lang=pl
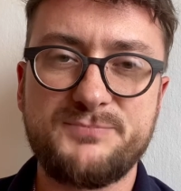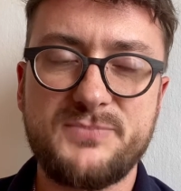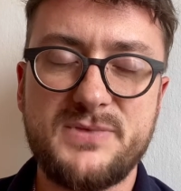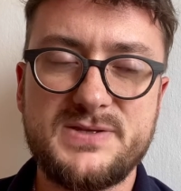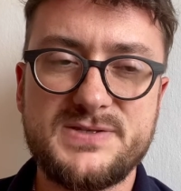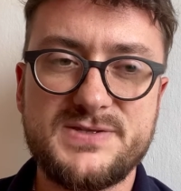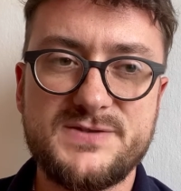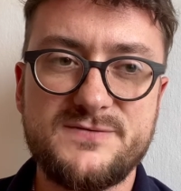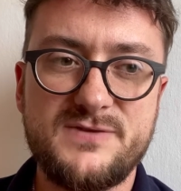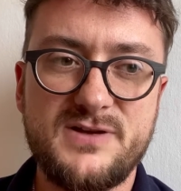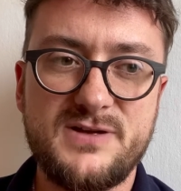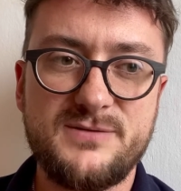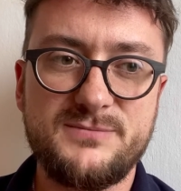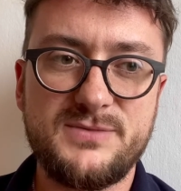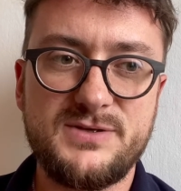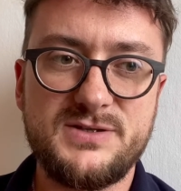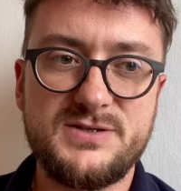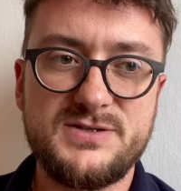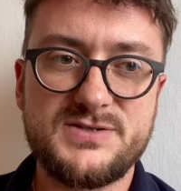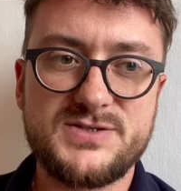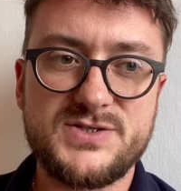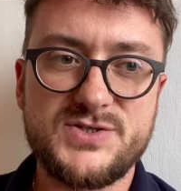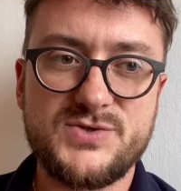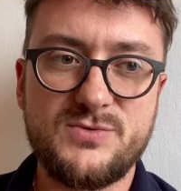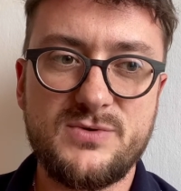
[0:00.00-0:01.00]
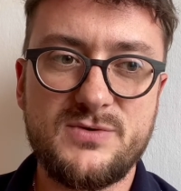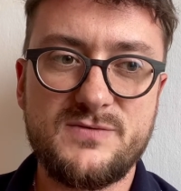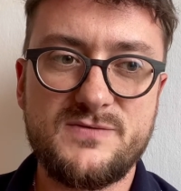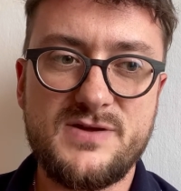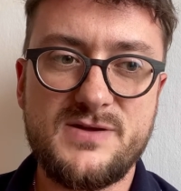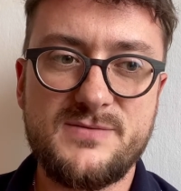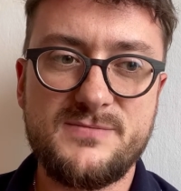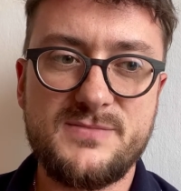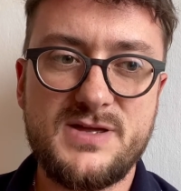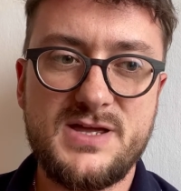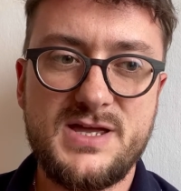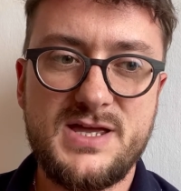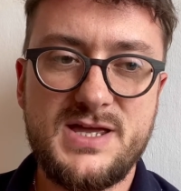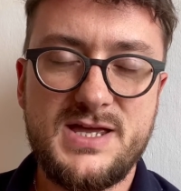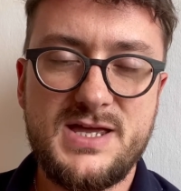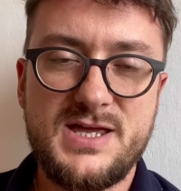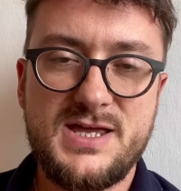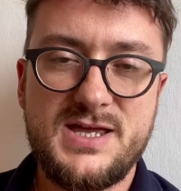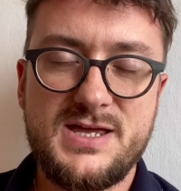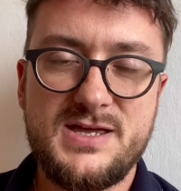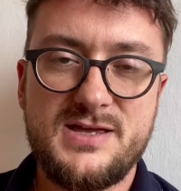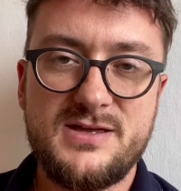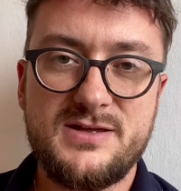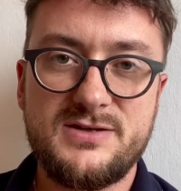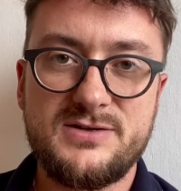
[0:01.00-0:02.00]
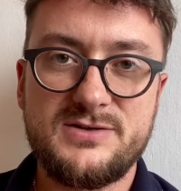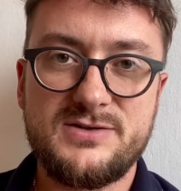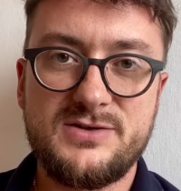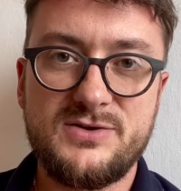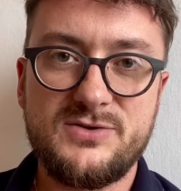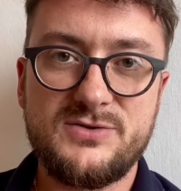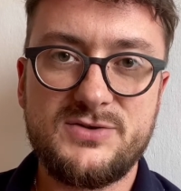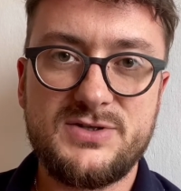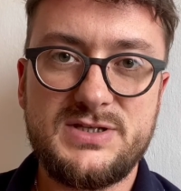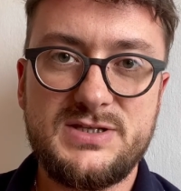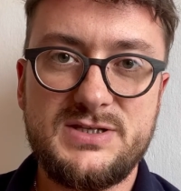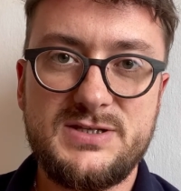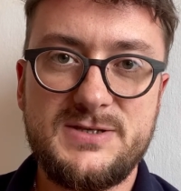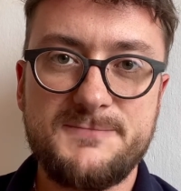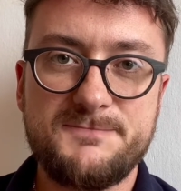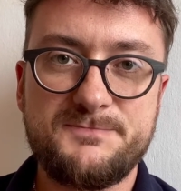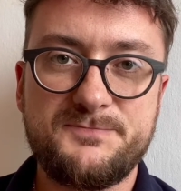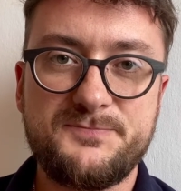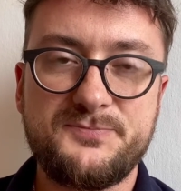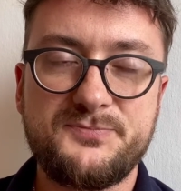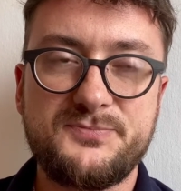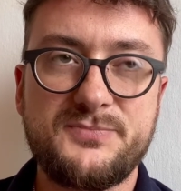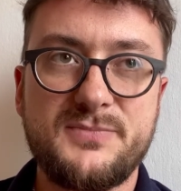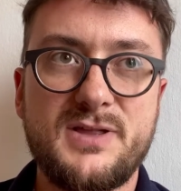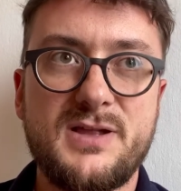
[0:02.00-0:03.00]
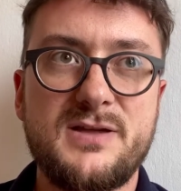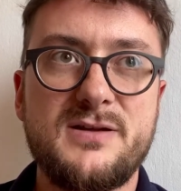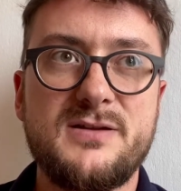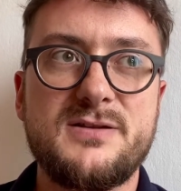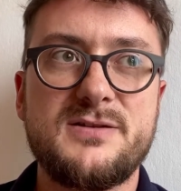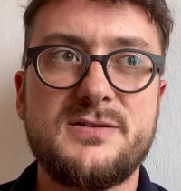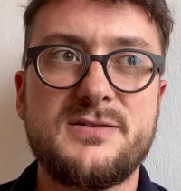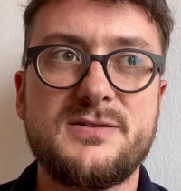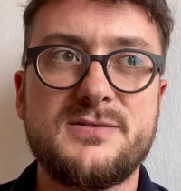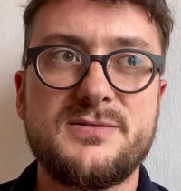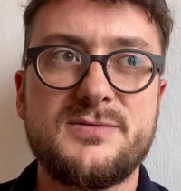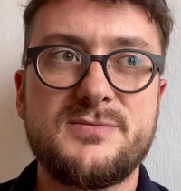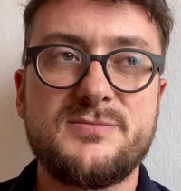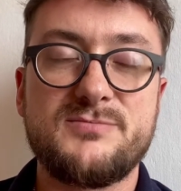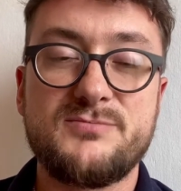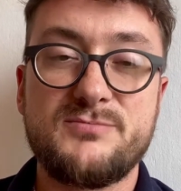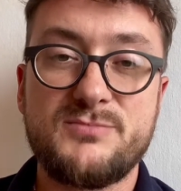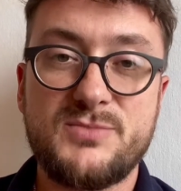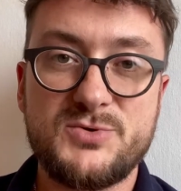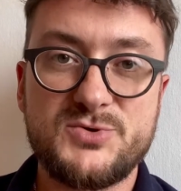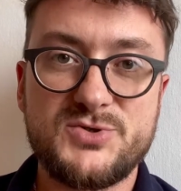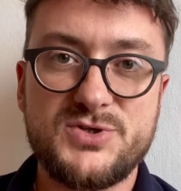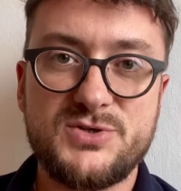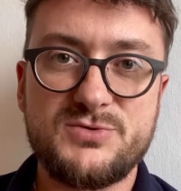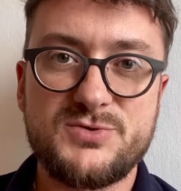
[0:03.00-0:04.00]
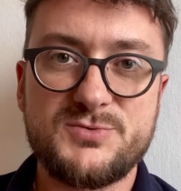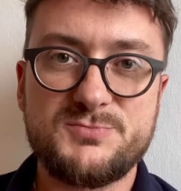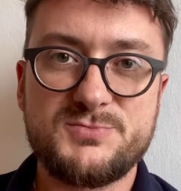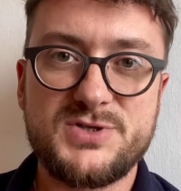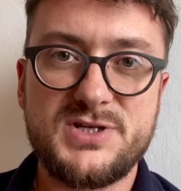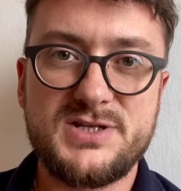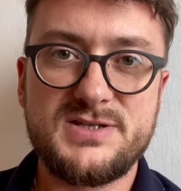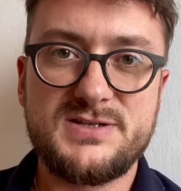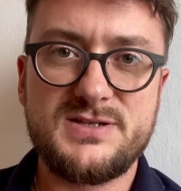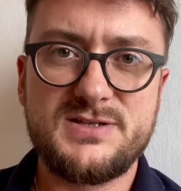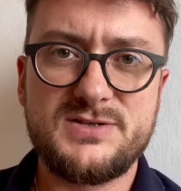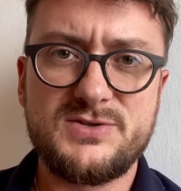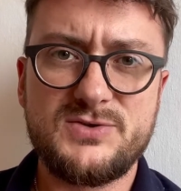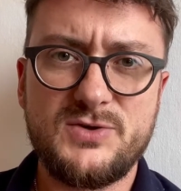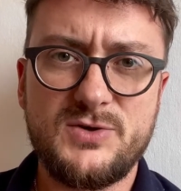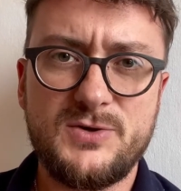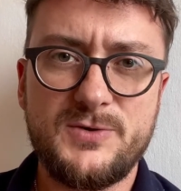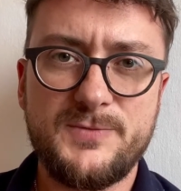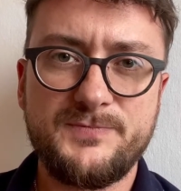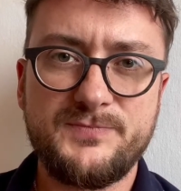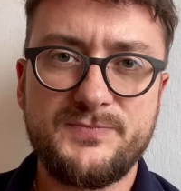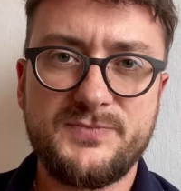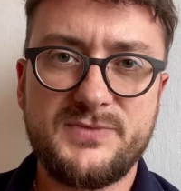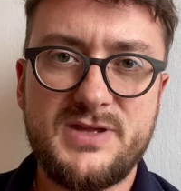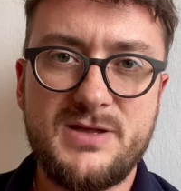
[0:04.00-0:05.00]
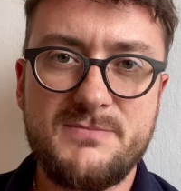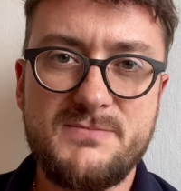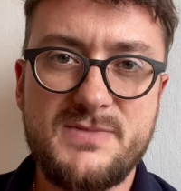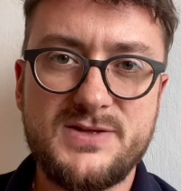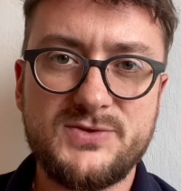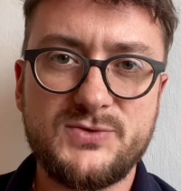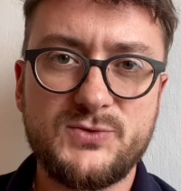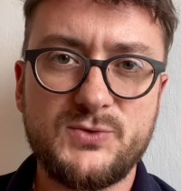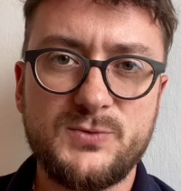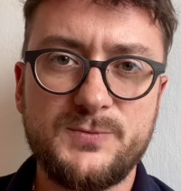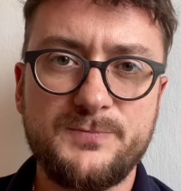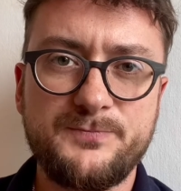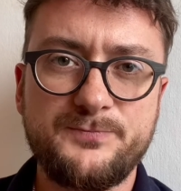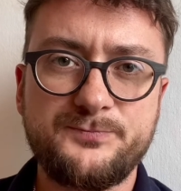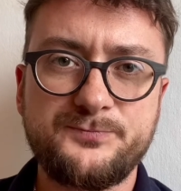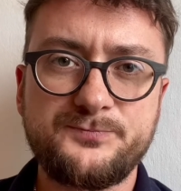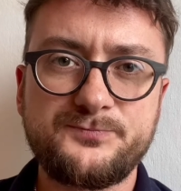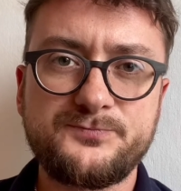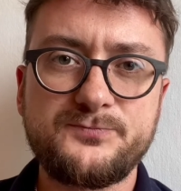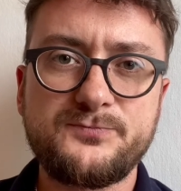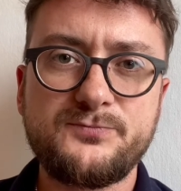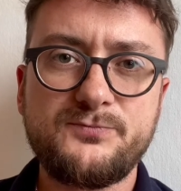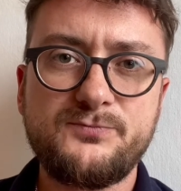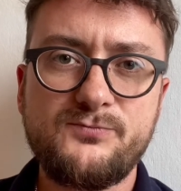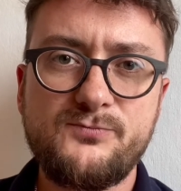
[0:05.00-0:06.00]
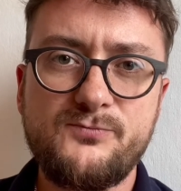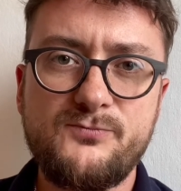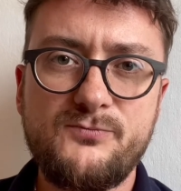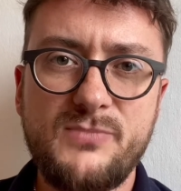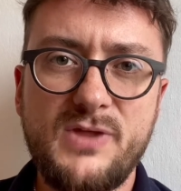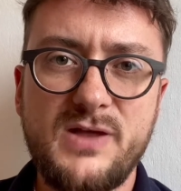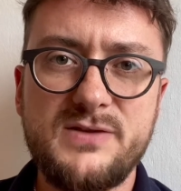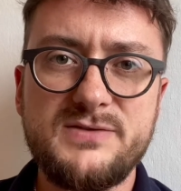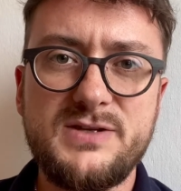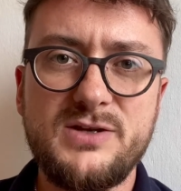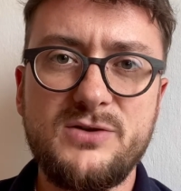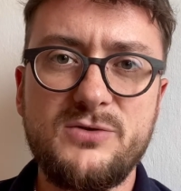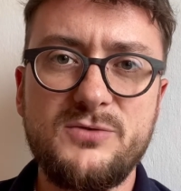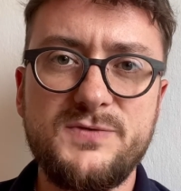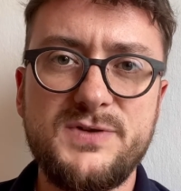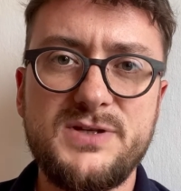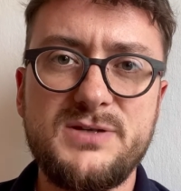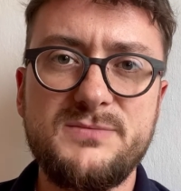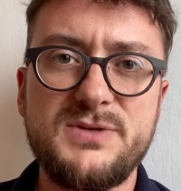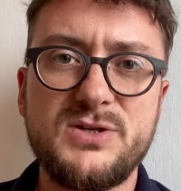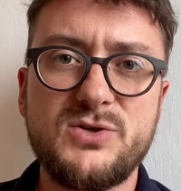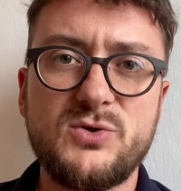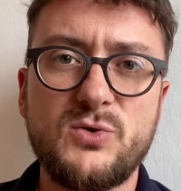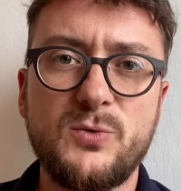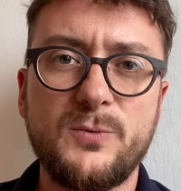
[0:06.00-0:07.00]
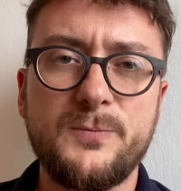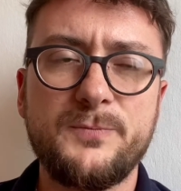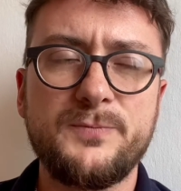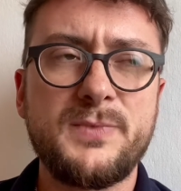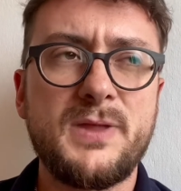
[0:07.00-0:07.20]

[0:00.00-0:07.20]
z Wami słowem. No i mm, może już przejdę do tematu tego filmiku.